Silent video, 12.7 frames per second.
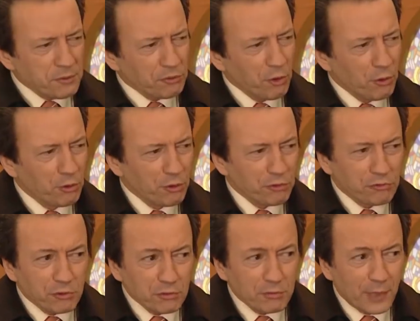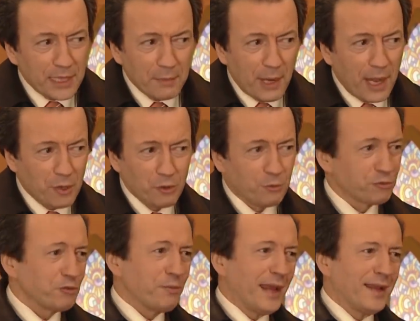mı söylüyorsun, bana bağırıyor
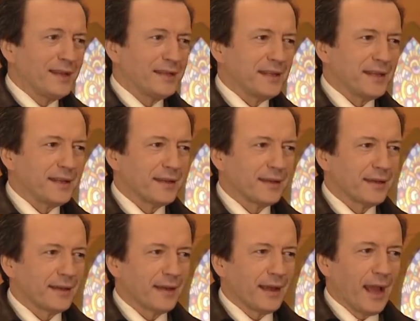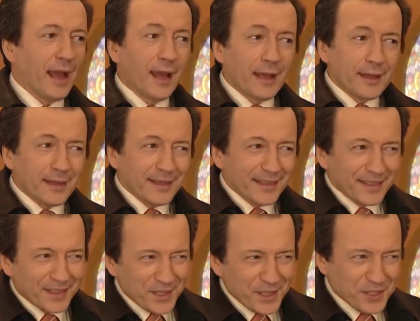musun belli değil.
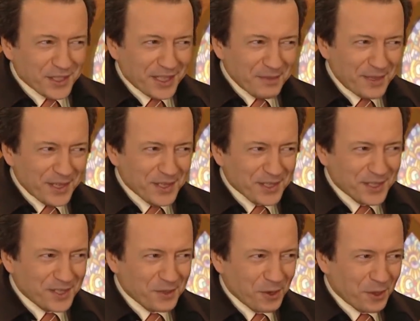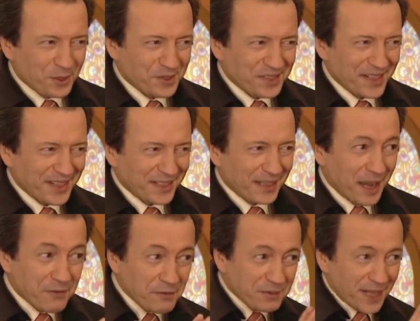İçki mi içtin yoksa?
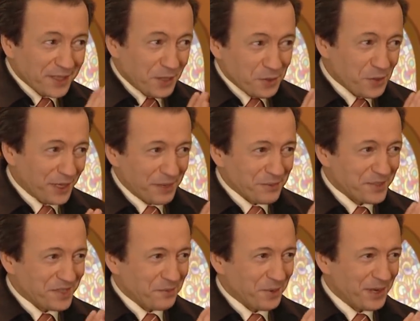Hafif sallanıyor gibisin